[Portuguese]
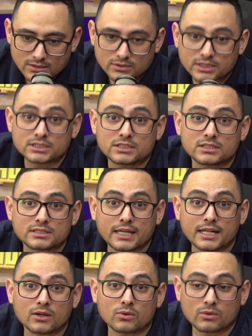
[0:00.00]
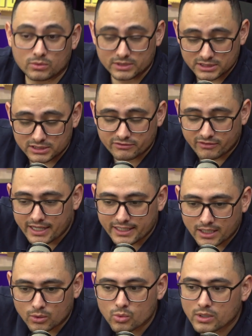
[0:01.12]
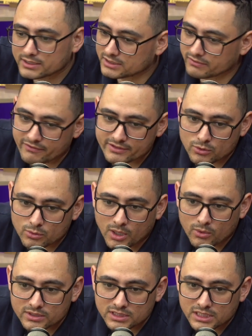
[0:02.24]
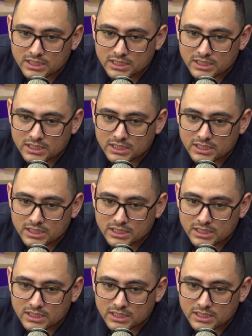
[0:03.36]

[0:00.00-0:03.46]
quando a gente sai na rua, quando a gente vai na rua, a gente vai fazer alguma coisa,